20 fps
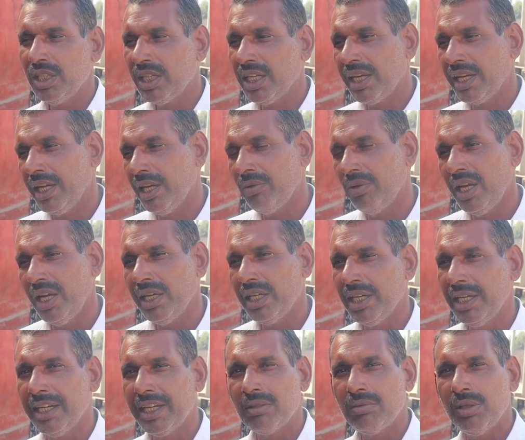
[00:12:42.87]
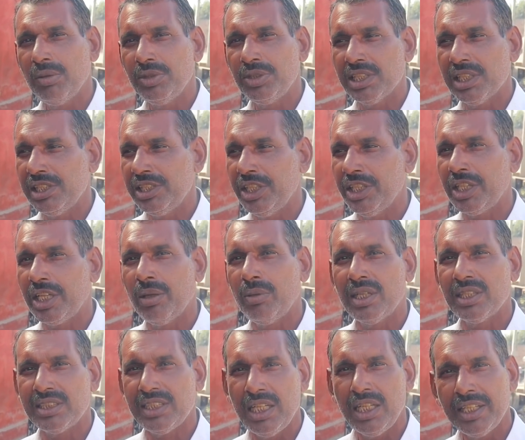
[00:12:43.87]
मन करके अब एक लीटर में भी चल चल के
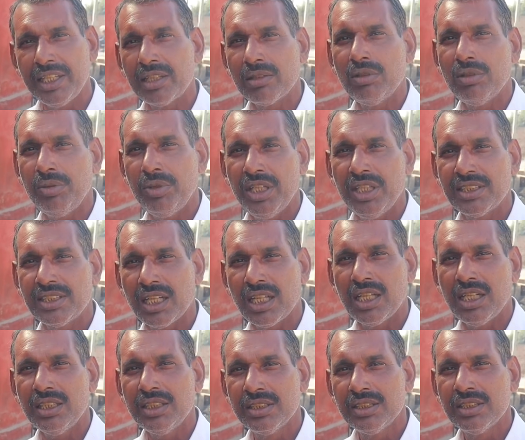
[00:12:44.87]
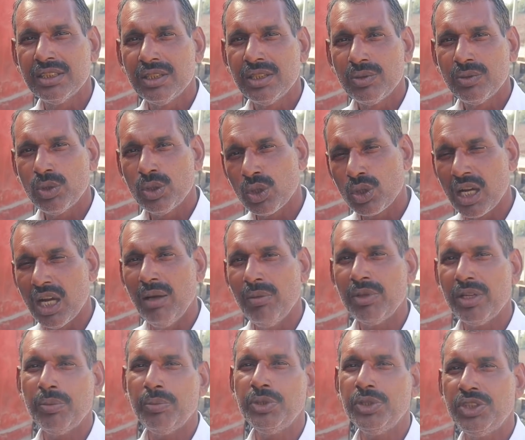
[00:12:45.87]
छः लीटर में भी ना सारा वो तो काम
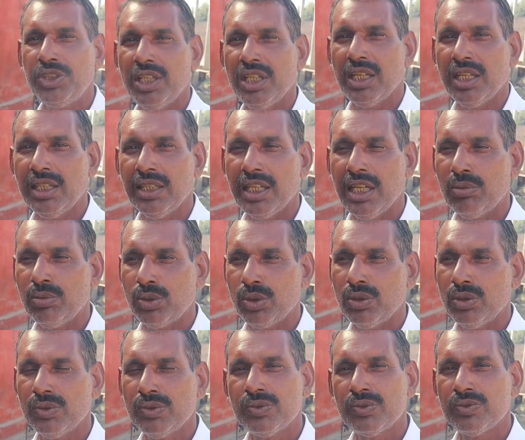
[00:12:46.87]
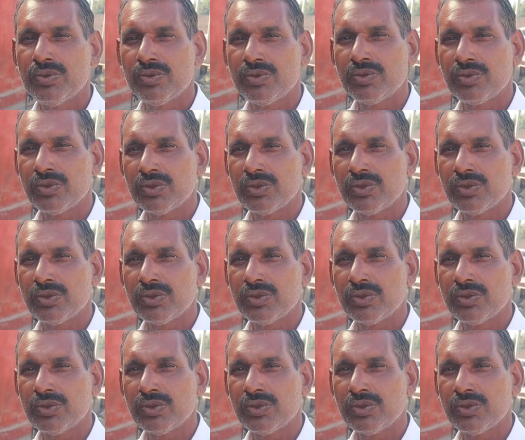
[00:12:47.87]
के पीछे है ना दाब तो अच्छा